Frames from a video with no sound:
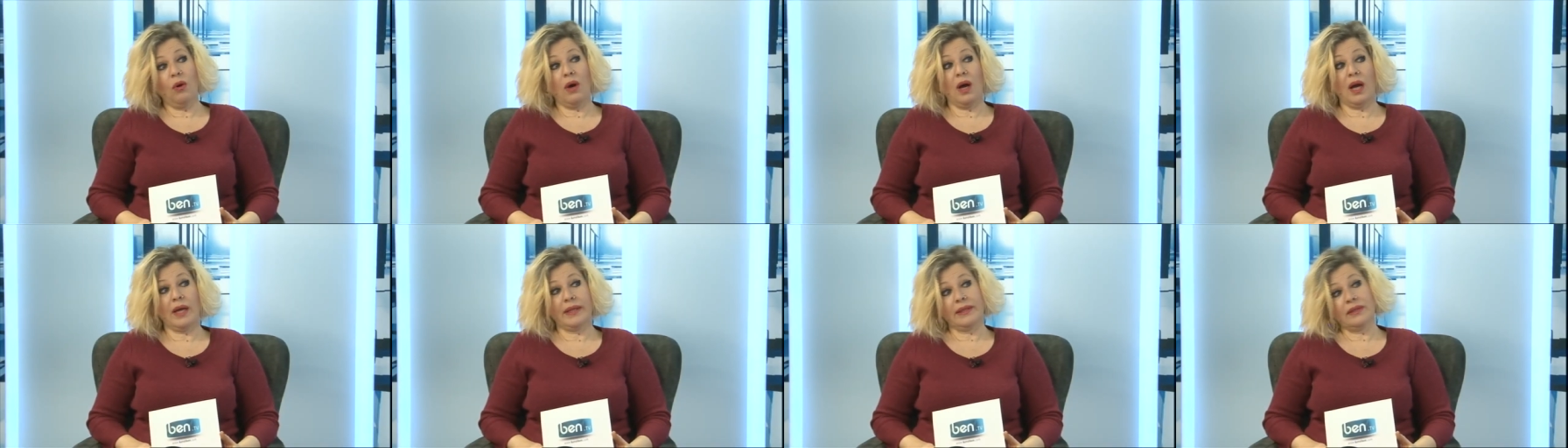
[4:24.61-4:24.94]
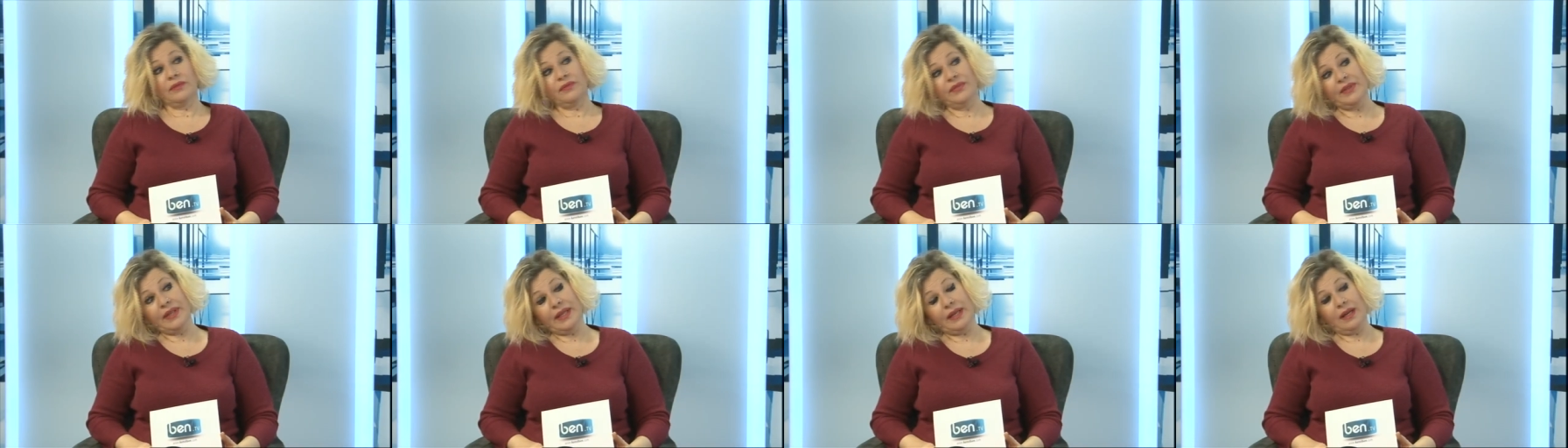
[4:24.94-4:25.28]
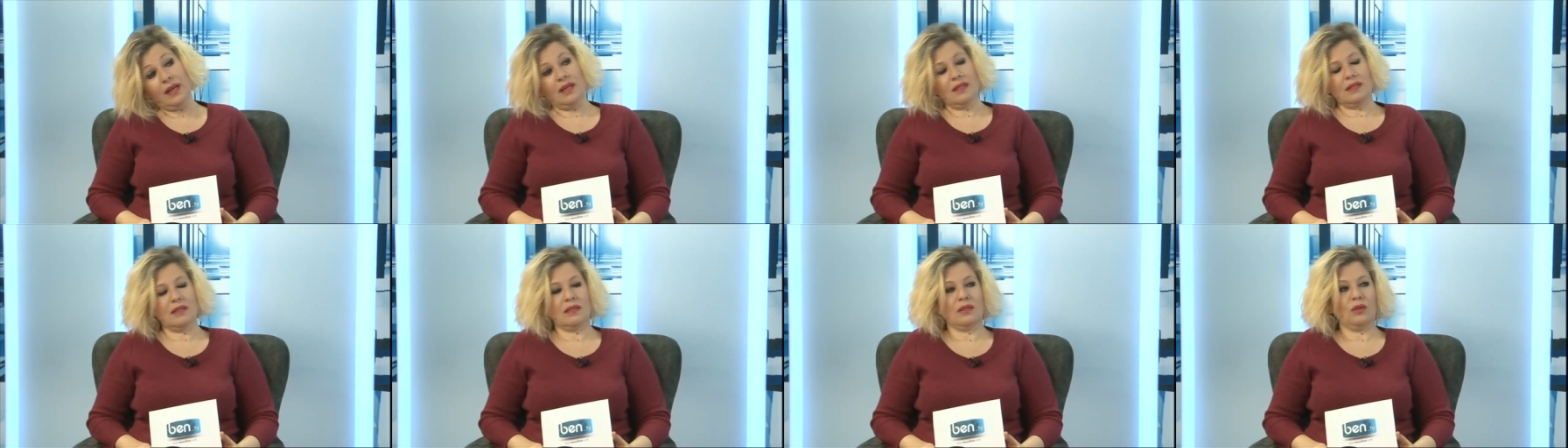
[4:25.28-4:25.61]
aynı
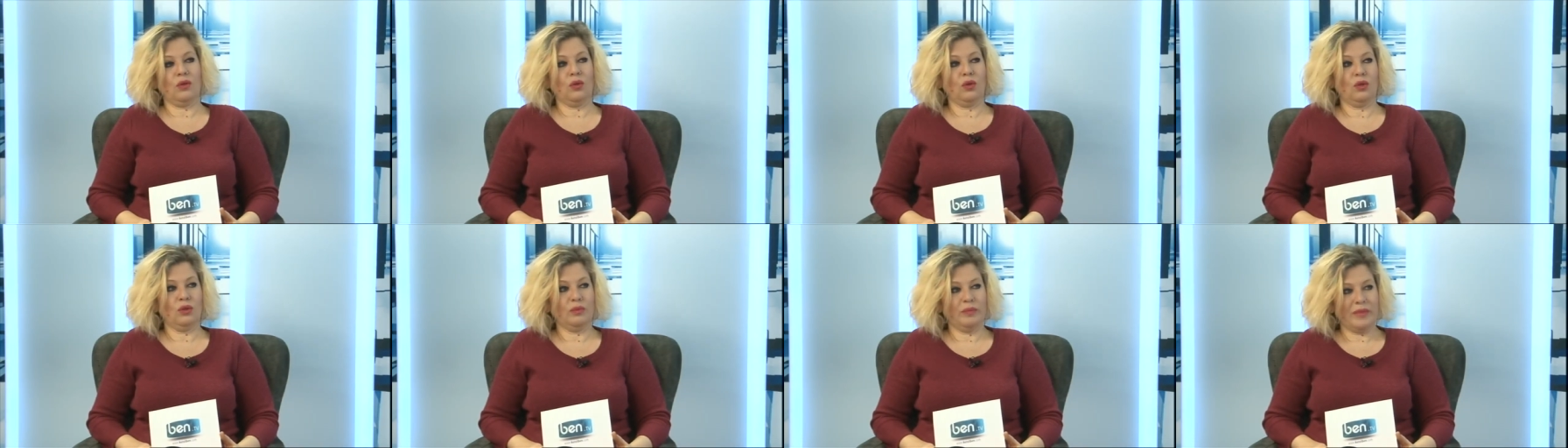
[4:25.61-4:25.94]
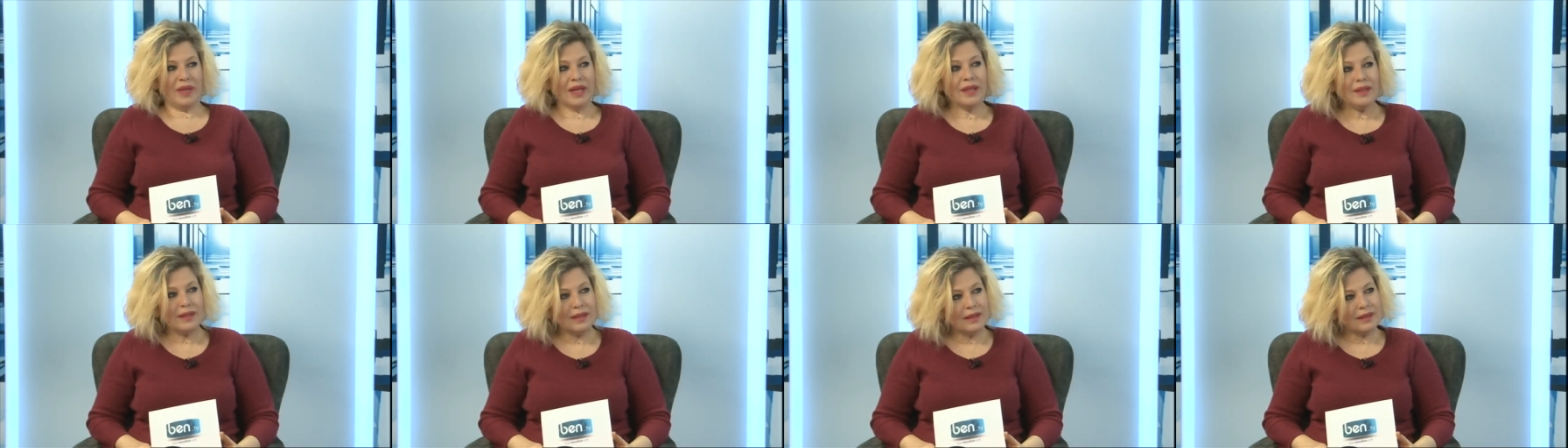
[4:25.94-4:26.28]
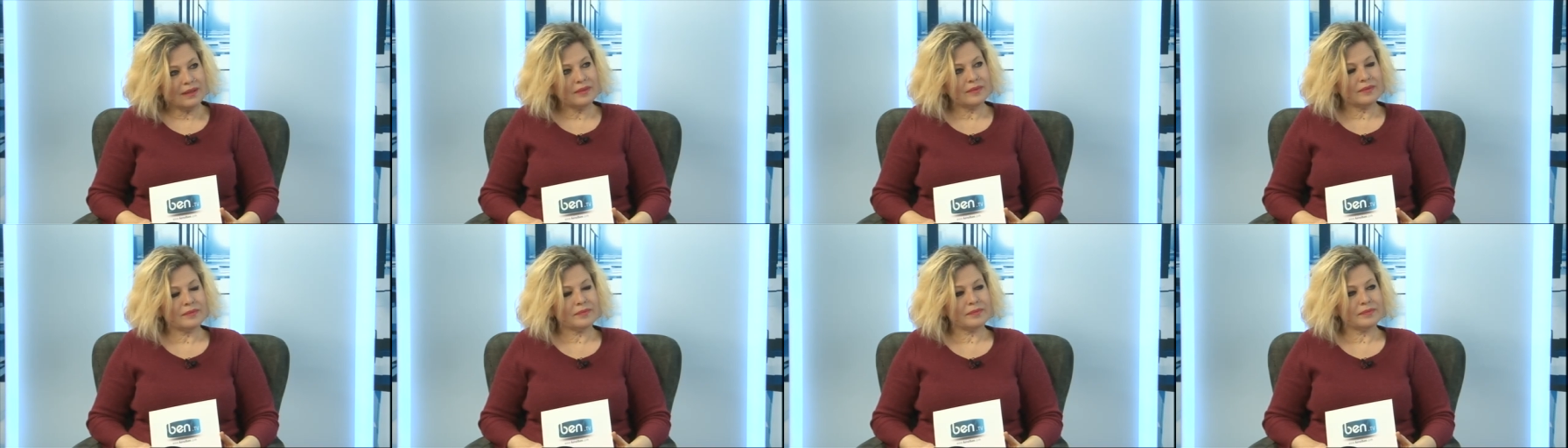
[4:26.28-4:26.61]
frekansta olmak.
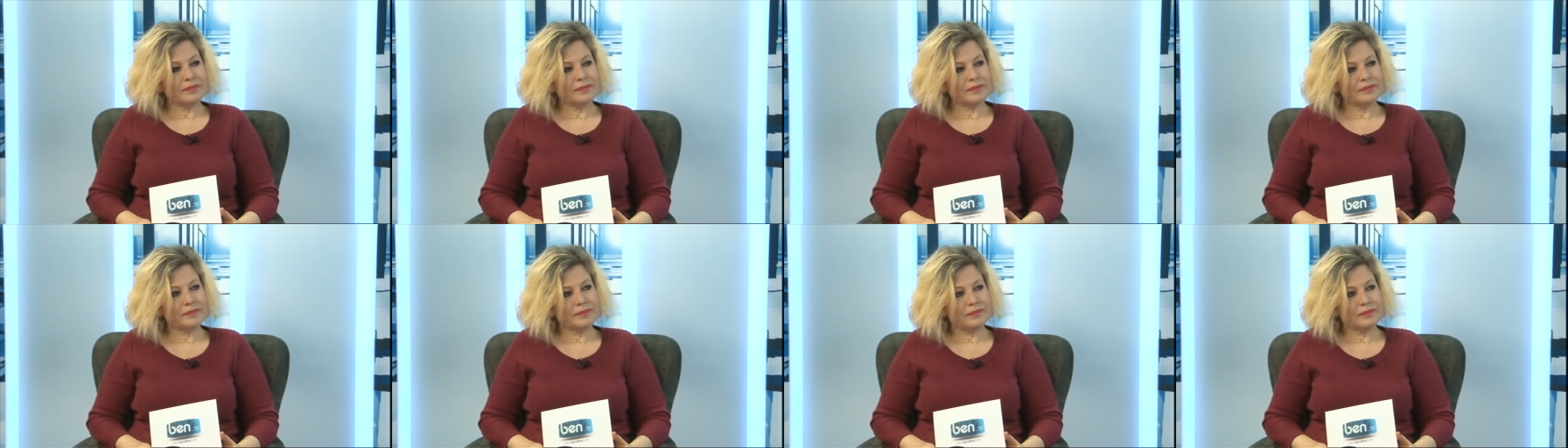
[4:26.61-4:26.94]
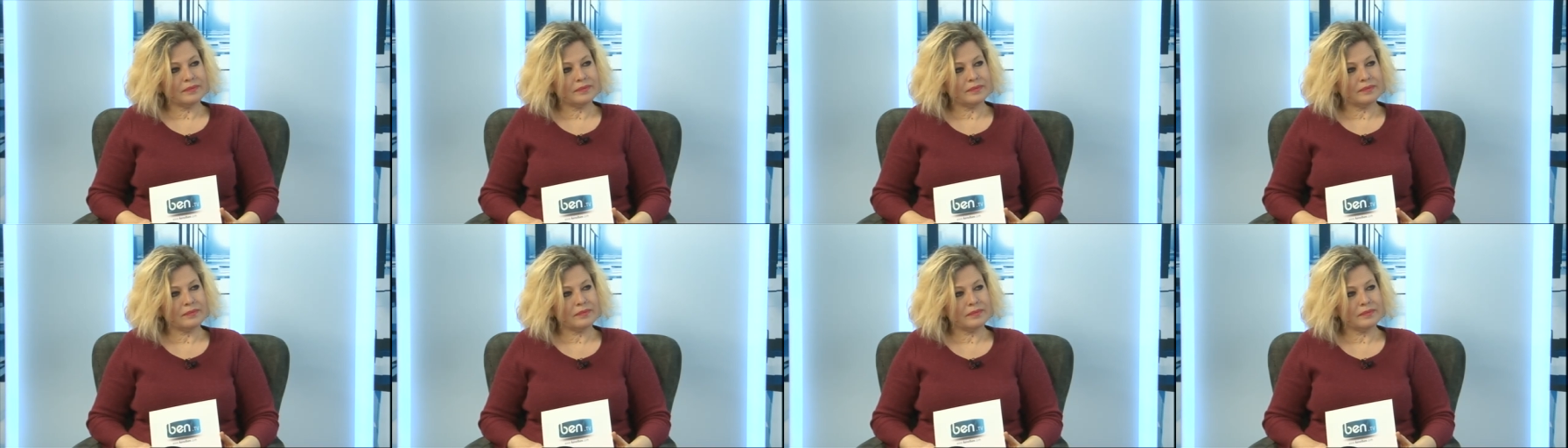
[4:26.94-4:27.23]
Ee,